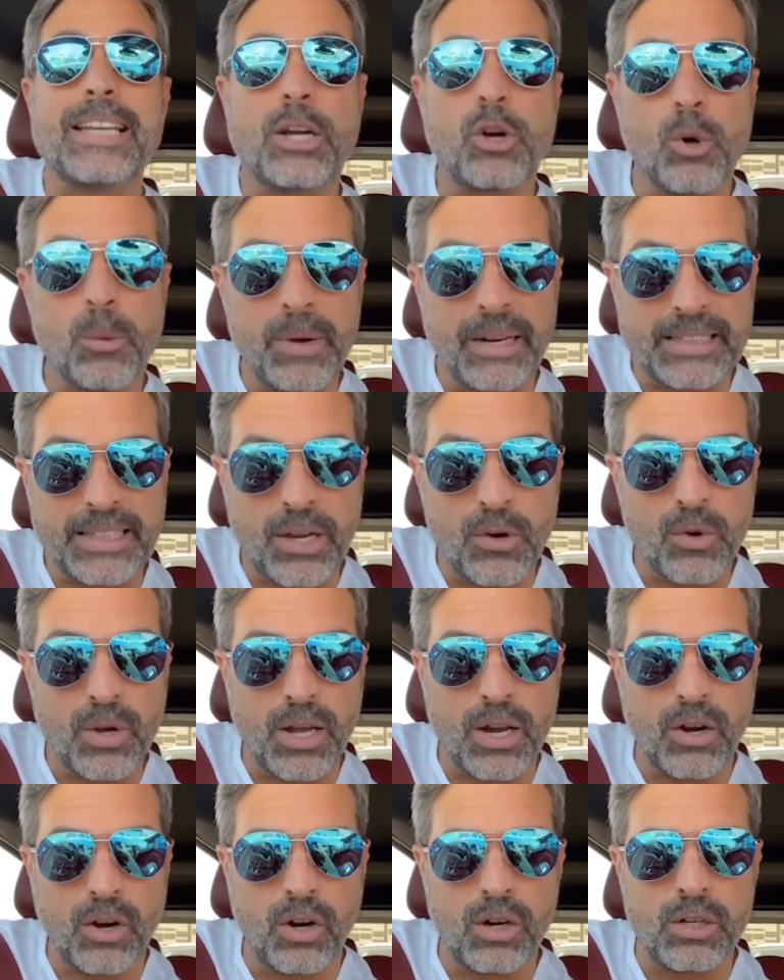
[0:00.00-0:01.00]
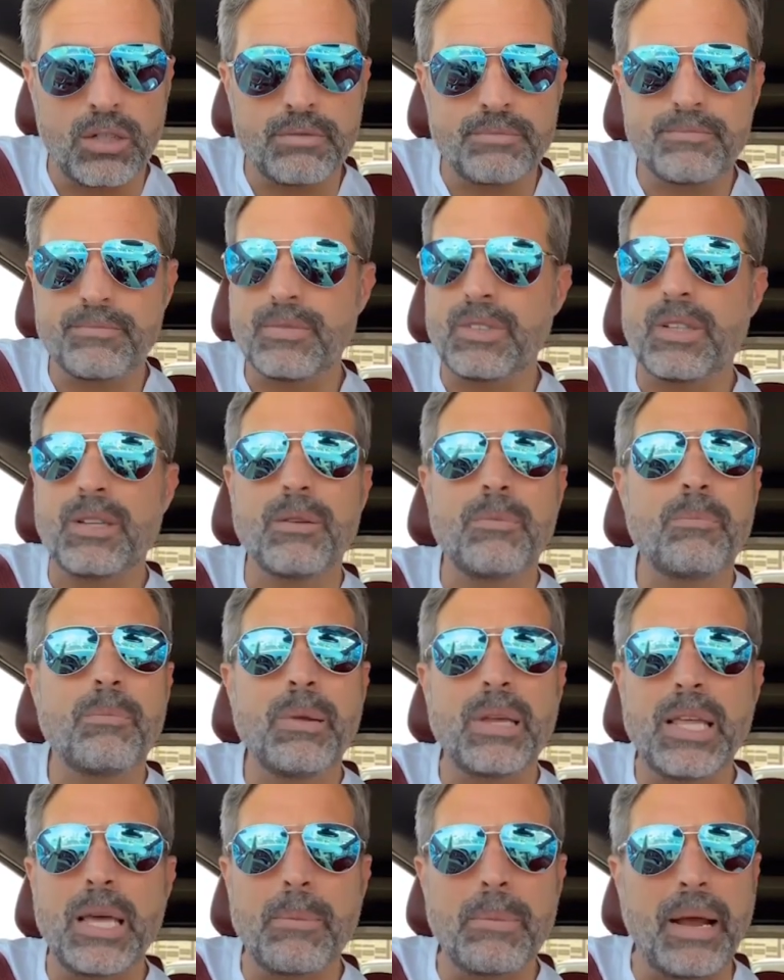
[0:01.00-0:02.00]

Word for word: Nuestro invitado de hoy es